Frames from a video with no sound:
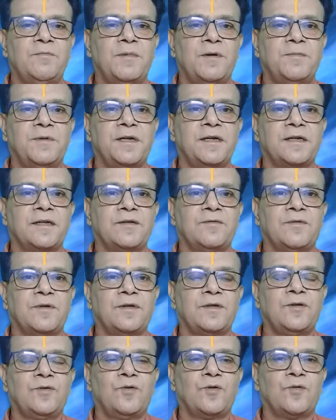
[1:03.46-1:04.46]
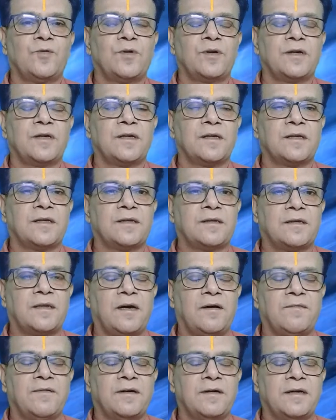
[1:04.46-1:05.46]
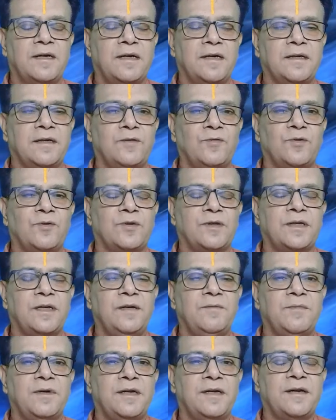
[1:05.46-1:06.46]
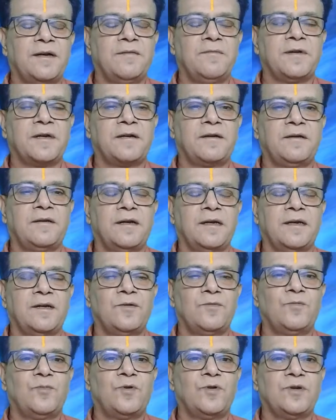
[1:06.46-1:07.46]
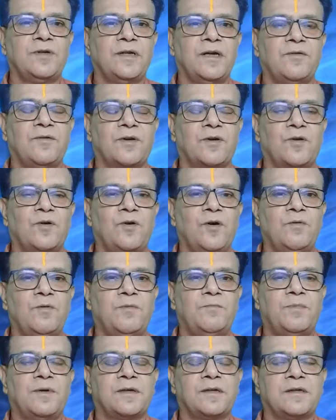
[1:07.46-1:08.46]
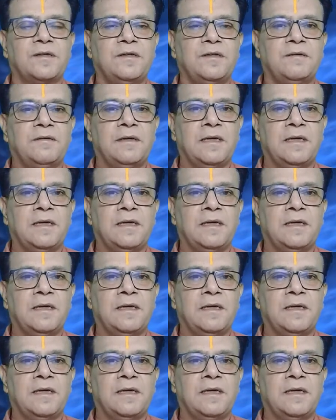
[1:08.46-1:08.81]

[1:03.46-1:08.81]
அப்படின்றது வந்து ஒருவருக்கு தவறான ஒரு தீமை இழவிக்கு இழைக்கும் பொழுது அவர் கோபப்பட்டு